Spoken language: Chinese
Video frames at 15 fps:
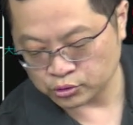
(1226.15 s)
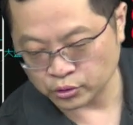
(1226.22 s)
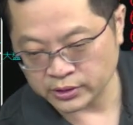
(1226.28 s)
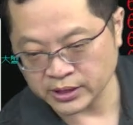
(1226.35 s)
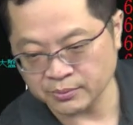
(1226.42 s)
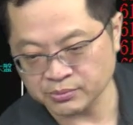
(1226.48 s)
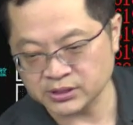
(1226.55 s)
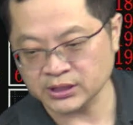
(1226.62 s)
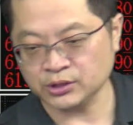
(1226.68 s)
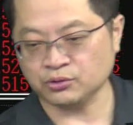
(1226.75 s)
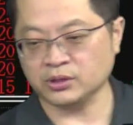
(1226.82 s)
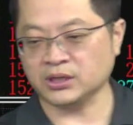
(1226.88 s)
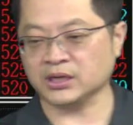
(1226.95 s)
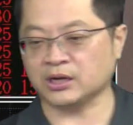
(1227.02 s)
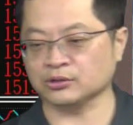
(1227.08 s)
昨天不是一
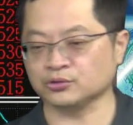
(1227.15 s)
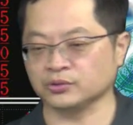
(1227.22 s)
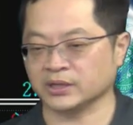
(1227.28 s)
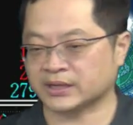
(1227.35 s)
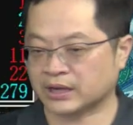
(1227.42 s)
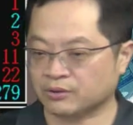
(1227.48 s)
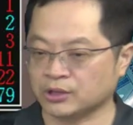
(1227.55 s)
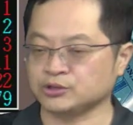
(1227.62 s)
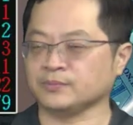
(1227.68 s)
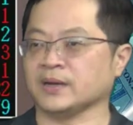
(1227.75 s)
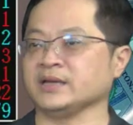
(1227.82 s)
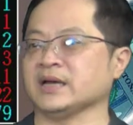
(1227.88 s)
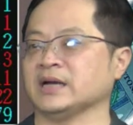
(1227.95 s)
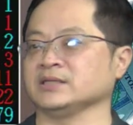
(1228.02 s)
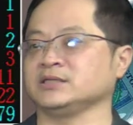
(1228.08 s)
堆人告诉你赶快去买
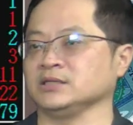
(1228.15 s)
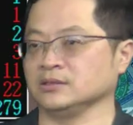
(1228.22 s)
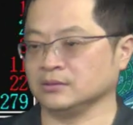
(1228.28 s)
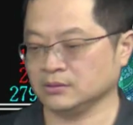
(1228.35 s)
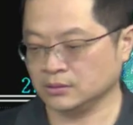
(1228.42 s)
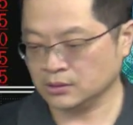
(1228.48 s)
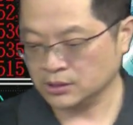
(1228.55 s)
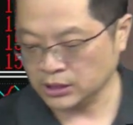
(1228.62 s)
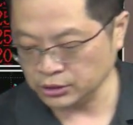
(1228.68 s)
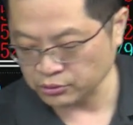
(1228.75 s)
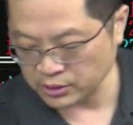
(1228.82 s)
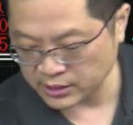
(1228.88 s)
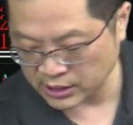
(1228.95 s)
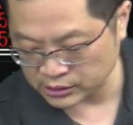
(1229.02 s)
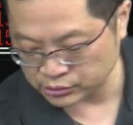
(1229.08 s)
雅信，一堆
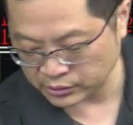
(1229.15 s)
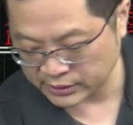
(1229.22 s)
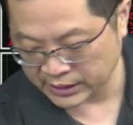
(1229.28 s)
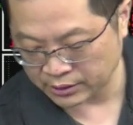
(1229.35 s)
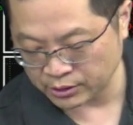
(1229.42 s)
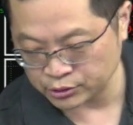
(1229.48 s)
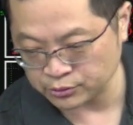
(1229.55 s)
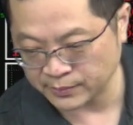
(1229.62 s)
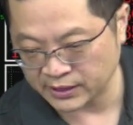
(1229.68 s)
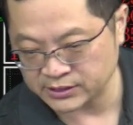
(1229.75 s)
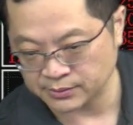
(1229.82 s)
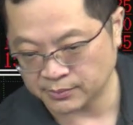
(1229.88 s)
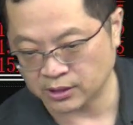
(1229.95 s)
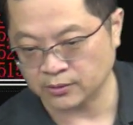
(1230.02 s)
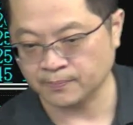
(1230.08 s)
人告诉你赶快去买
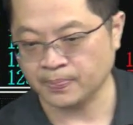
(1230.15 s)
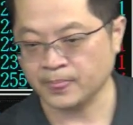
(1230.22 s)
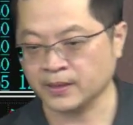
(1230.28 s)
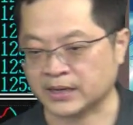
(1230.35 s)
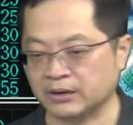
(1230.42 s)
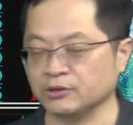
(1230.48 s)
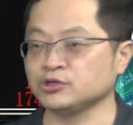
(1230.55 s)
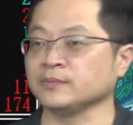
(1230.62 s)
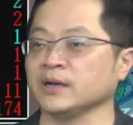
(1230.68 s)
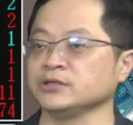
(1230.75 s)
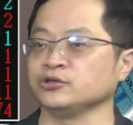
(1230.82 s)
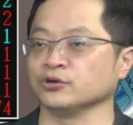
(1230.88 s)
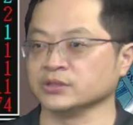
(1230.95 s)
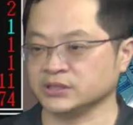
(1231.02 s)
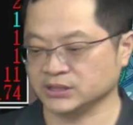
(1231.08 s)
什么，赶快去买
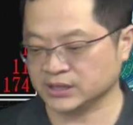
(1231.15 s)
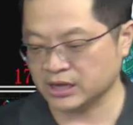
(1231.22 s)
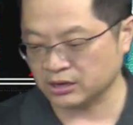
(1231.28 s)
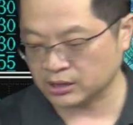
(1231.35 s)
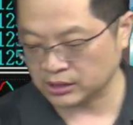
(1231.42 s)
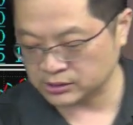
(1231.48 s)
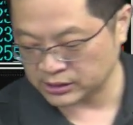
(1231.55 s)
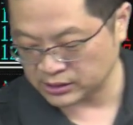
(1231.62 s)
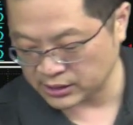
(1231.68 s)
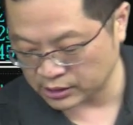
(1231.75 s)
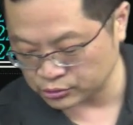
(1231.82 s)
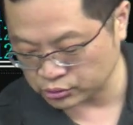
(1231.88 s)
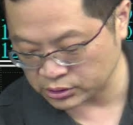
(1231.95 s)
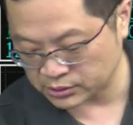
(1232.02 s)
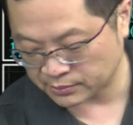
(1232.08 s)
九旗，还有可能告
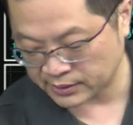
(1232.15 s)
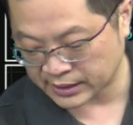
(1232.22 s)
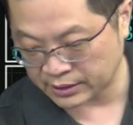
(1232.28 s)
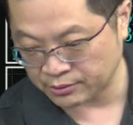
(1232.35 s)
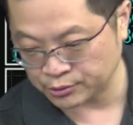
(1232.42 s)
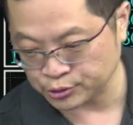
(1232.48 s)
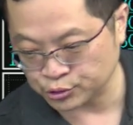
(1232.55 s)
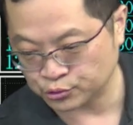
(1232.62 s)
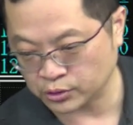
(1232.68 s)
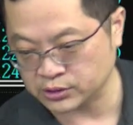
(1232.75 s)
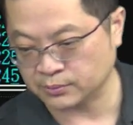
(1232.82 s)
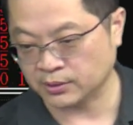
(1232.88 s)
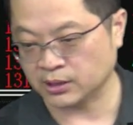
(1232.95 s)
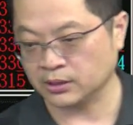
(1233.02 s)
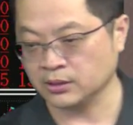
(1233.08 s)
诉你什么，赶快去锁
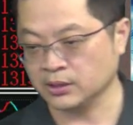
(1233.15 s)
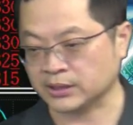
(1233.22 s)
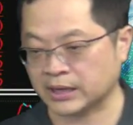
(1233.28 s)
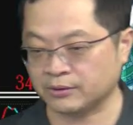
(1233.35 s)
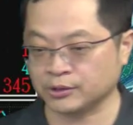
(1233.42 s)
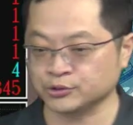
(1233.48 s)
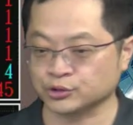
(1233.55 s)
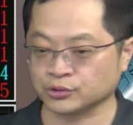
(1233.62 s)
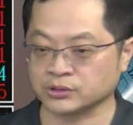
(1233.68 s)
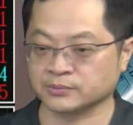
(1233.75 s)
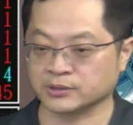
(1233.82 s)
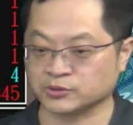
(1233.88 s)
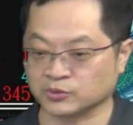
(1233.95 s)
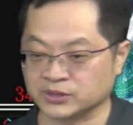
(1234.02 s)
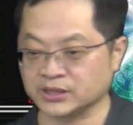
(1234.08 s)
什么，赶快去锁什
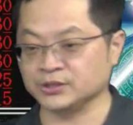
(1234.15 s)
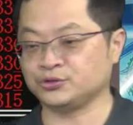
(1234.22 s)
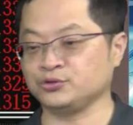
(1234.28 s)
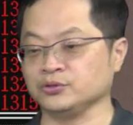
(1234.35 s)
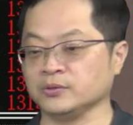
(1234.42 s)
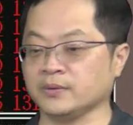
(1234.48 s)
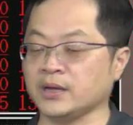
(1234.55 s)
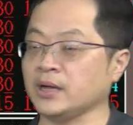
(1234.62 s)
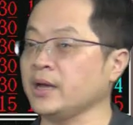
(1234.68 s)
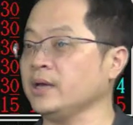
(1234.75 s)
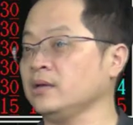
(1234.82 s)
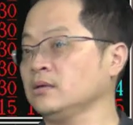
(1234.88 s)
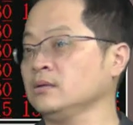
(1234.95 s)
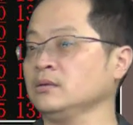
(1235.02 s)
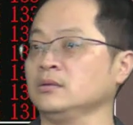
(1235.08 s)
么，锁点续，对不对？
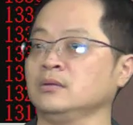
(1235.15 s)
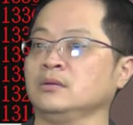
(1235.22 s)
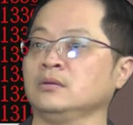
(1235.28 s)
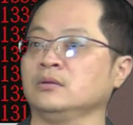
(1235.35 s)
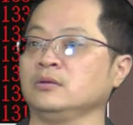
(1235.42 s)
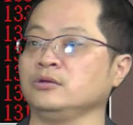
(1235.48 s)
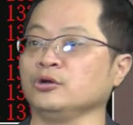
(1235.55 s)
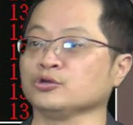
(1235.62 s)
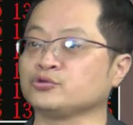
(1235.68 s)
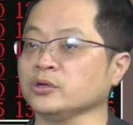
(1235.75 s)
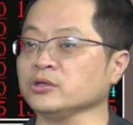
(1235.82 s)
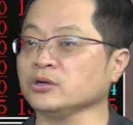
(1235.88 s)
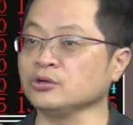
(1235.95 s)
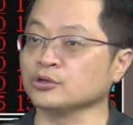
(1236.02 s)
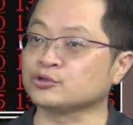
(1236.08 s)
哎，有追
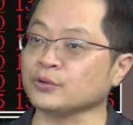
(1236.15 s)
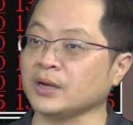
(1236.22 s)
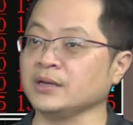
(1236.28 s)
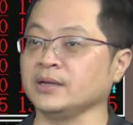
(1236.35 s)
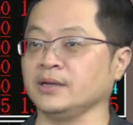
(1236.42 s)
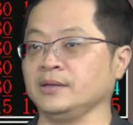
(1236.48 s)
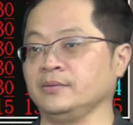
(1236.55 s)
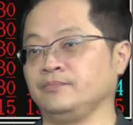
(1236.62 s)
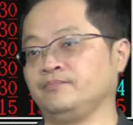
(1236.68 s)
都有赚呢。